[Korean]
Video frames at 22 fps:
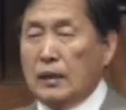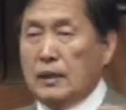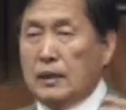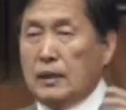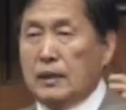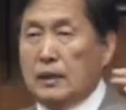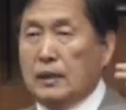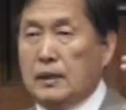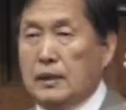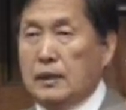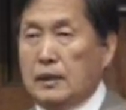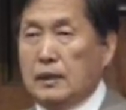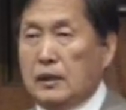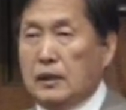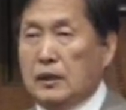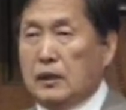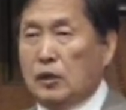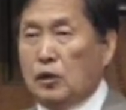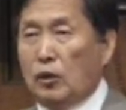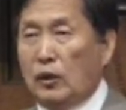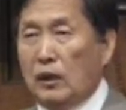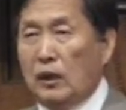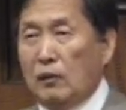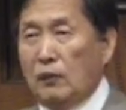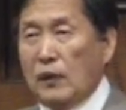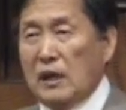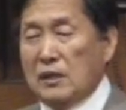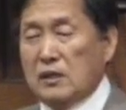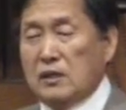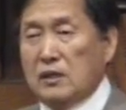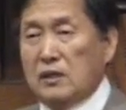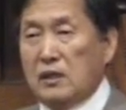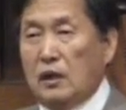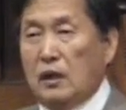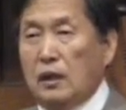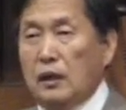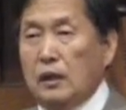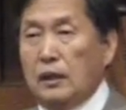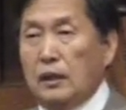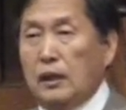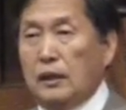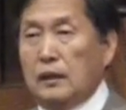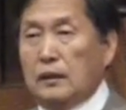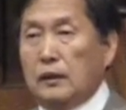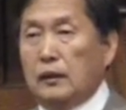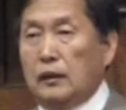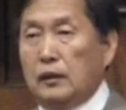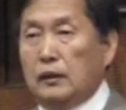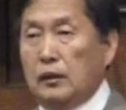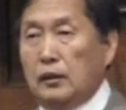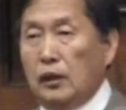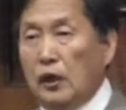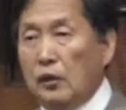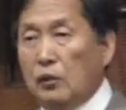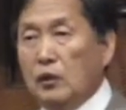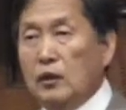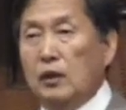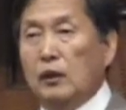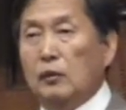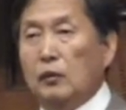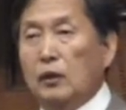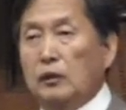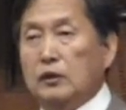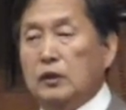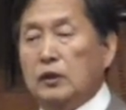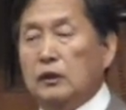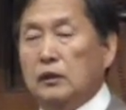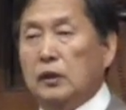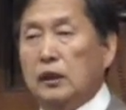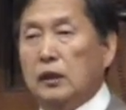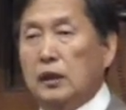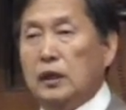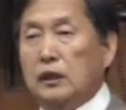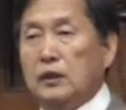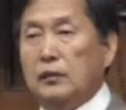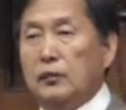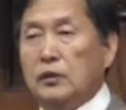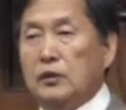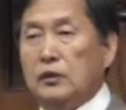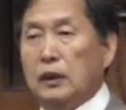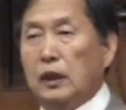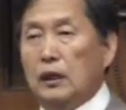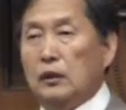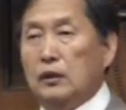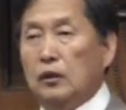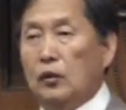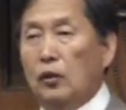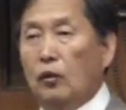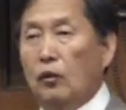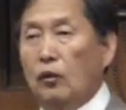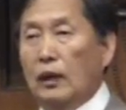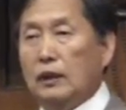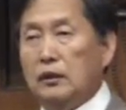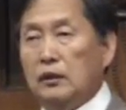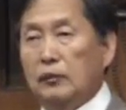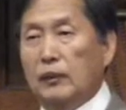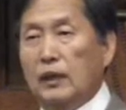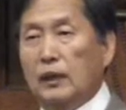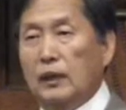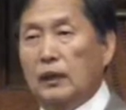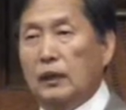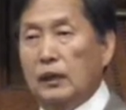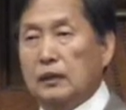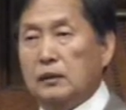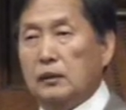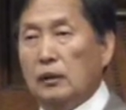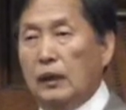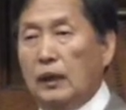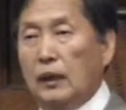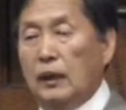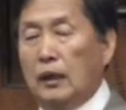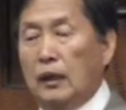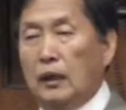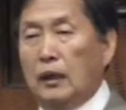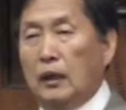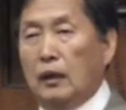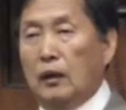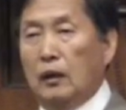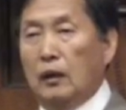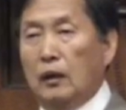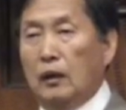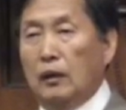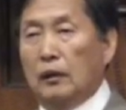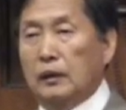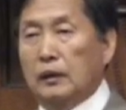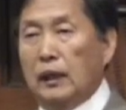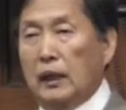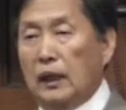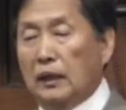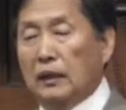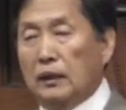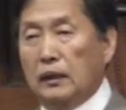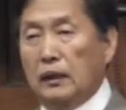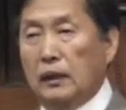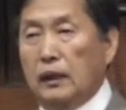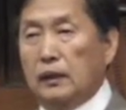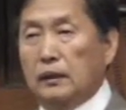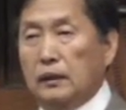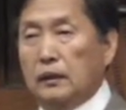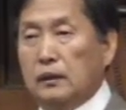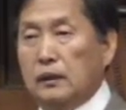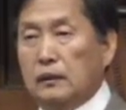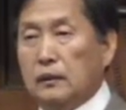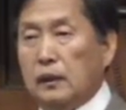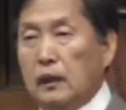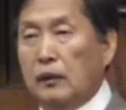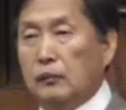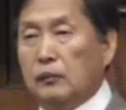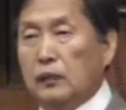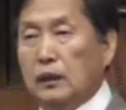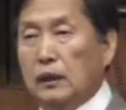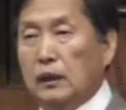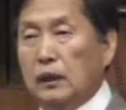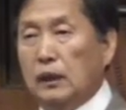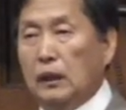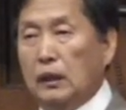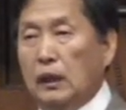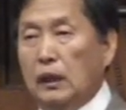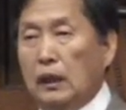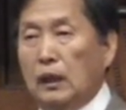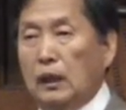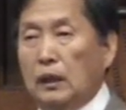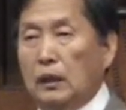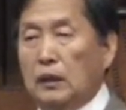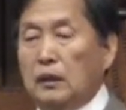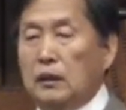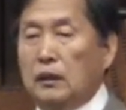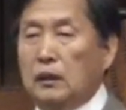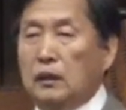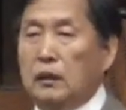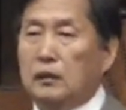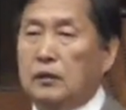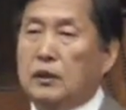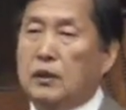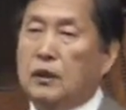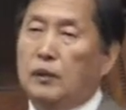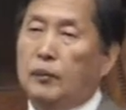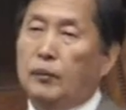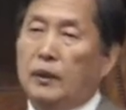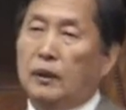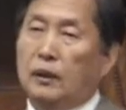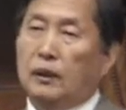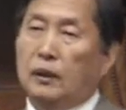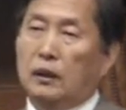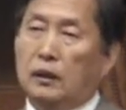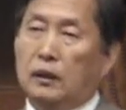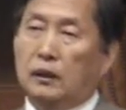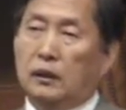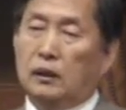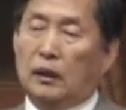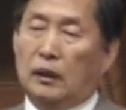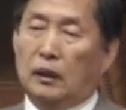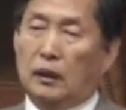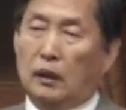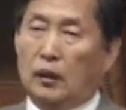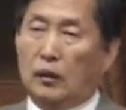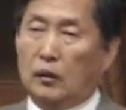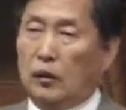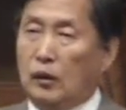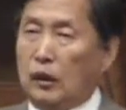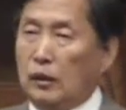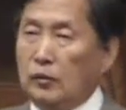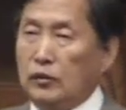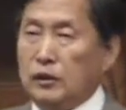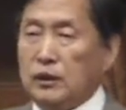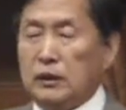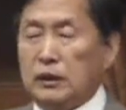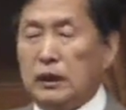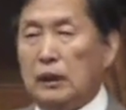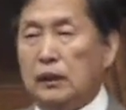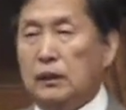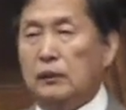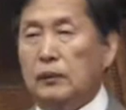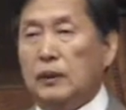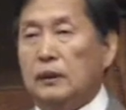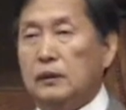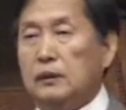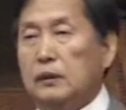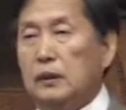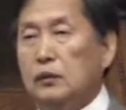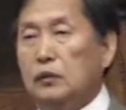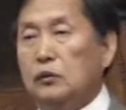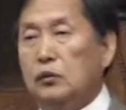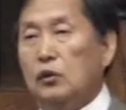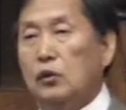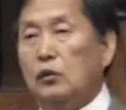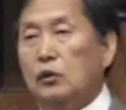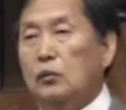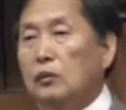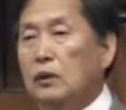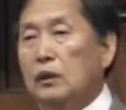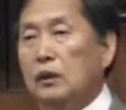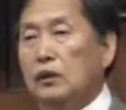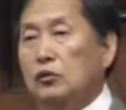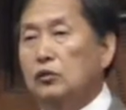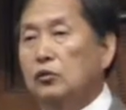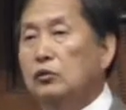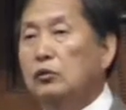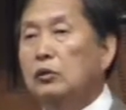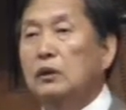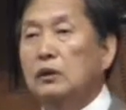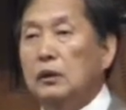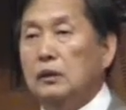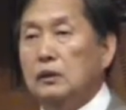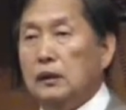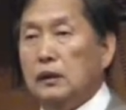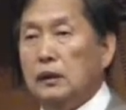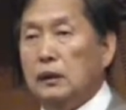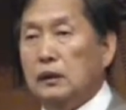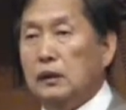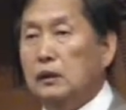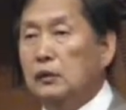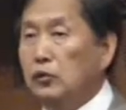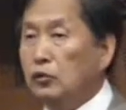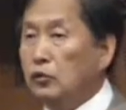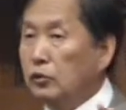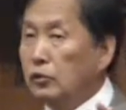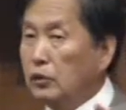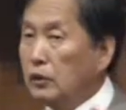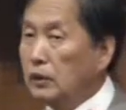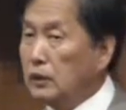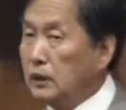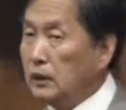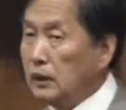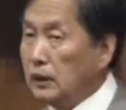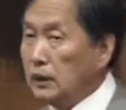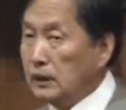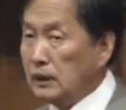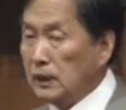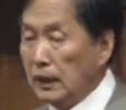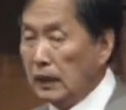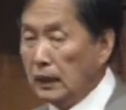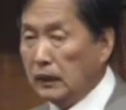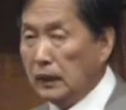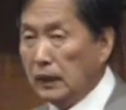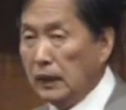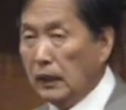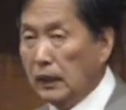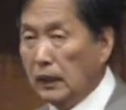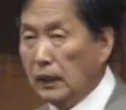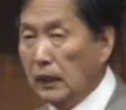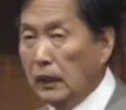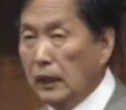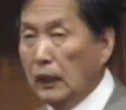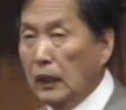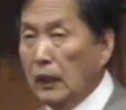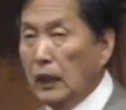그, 그동안에 막 적에 대해서 너무너무 적개심이 있어가지고, 화이트맨에 대해서, 어, 이제 앵그리 하던 그 사람들이 이 질병에 이렇게 아주 시달리면서 조금 이게 누그러졌어요. 그 누그러진 그 상태에